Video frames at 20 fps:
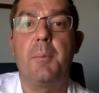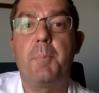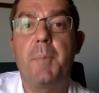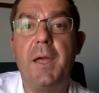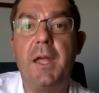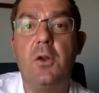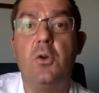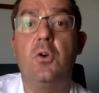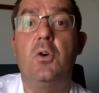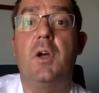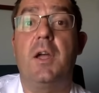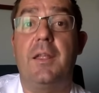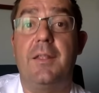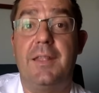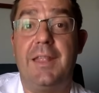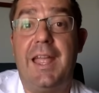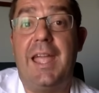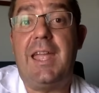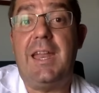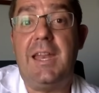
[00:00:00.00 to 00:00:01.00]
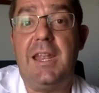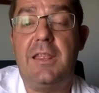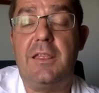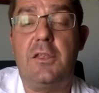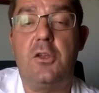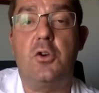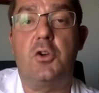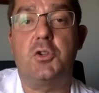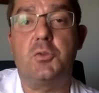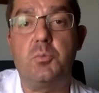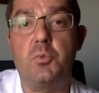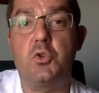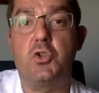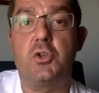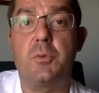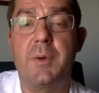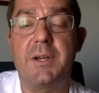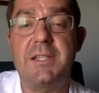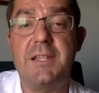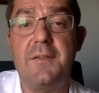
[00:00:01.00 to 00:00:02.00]
pero de inicio es
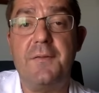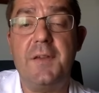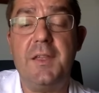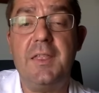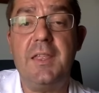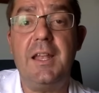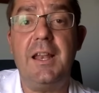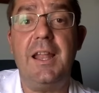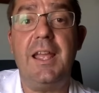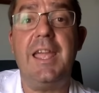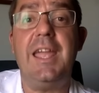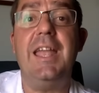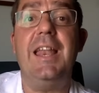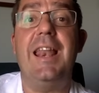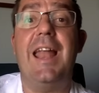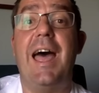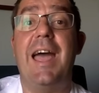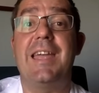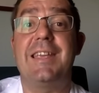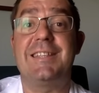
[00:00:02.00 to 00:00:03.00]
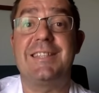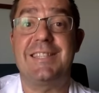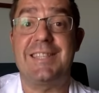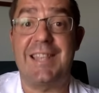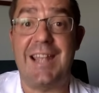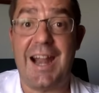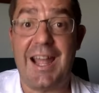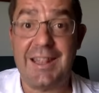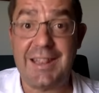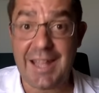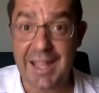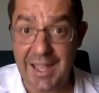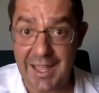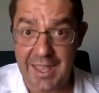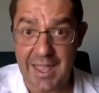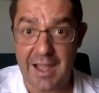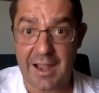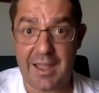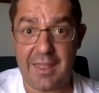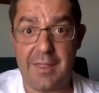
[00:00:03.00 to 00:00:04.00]
mucho más difícil y la
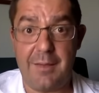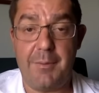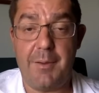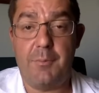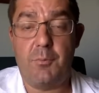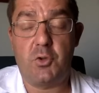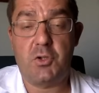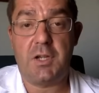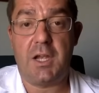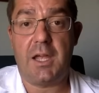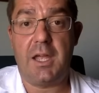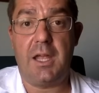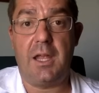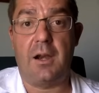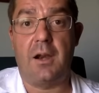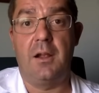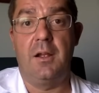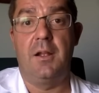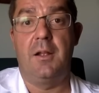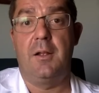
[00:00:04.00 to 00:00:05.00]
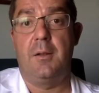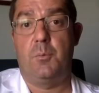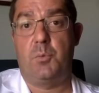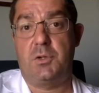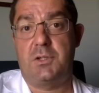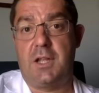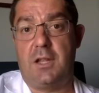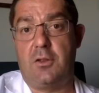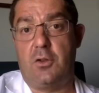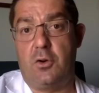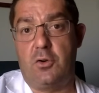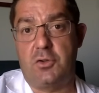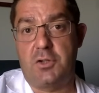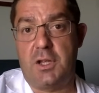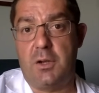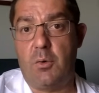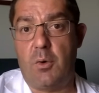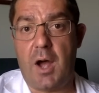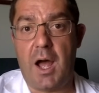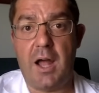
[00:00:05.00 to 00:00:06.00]
estrategia que debemos seguir, pues tanto los
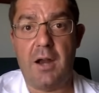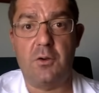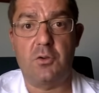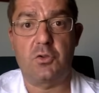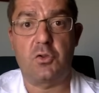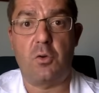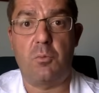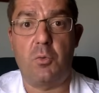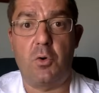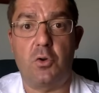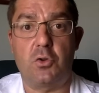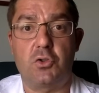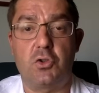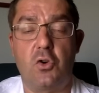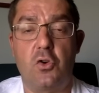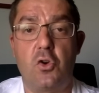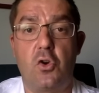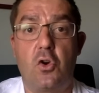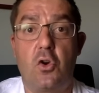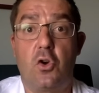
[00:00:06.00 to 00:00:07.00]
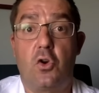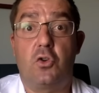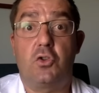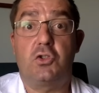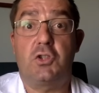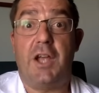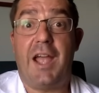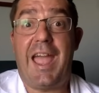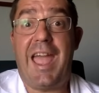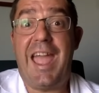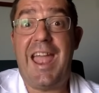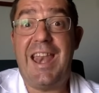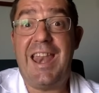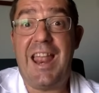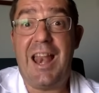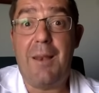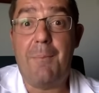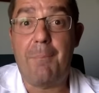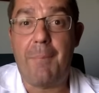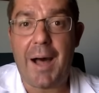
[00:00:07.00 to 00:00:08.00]
cirujanos como los oncólogos, en
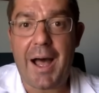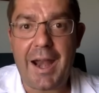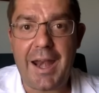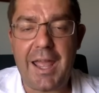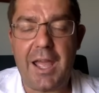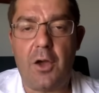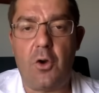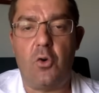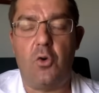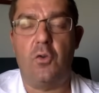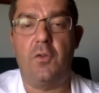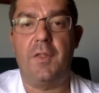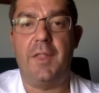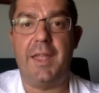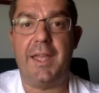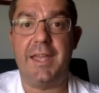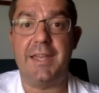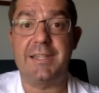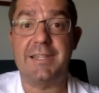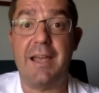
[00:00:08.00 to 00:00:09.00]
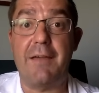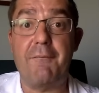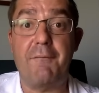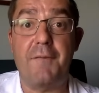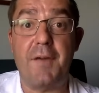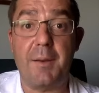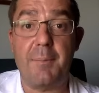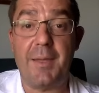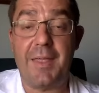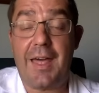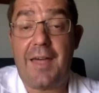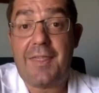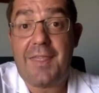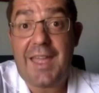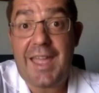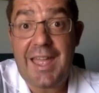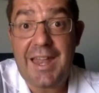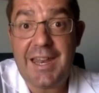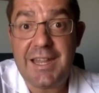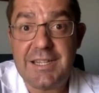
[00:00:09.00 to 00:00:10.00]
el manejo de esa
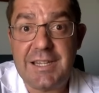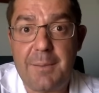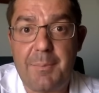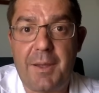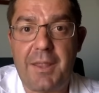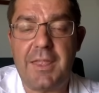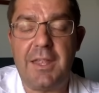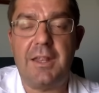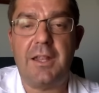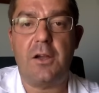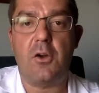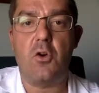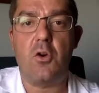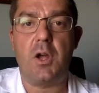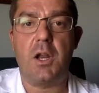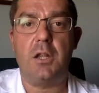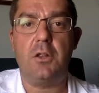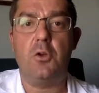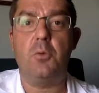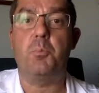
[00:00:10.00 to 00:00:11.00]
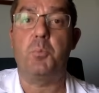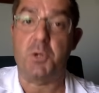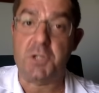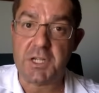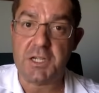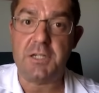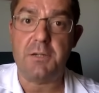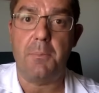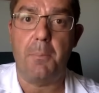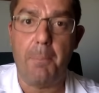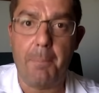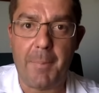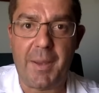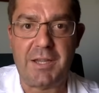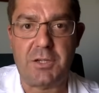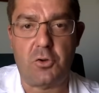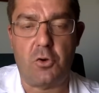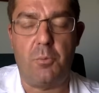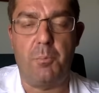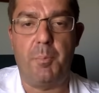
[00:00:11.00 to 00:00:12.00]
enfermedad en ese paciente concreto, pues es
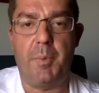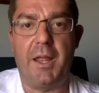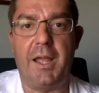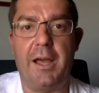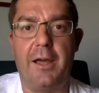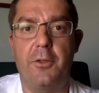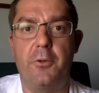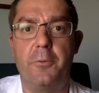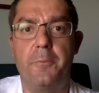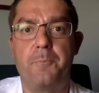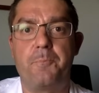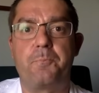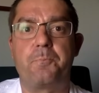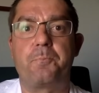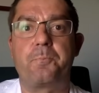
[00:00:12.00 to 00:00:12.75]
más complicado.